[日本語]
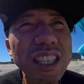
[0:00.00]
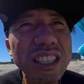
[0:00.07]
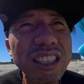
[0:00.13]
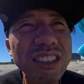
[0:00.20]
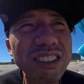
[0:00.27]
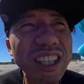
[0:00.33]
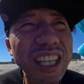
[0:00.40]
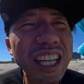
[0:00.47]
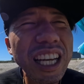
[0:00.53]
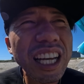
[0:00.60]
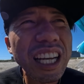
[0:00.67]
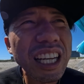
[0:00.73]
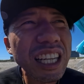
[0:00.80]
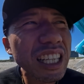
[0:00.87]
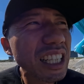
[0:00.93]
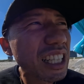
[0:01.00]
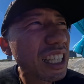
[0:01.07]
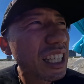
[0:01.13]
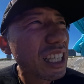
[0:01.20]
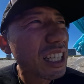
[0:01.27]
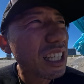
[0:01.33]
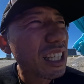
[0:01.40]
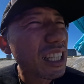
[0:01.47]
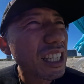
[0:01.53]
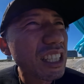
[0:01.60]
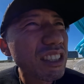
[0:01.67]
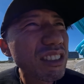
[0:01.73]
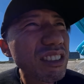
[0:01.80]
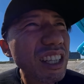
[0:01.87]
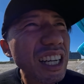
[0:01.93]
ですのでね
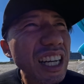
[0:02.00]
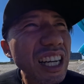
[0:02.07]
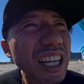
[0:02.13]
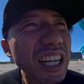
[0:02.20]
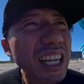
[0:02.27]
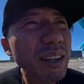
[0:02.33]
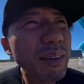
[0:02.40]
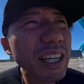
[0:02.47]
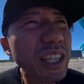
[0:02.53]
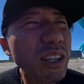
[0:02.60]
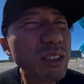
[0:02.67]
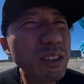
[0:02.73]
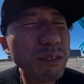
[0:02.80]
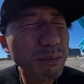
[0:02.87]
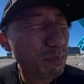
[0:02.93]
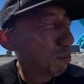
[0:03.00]
うわー迷う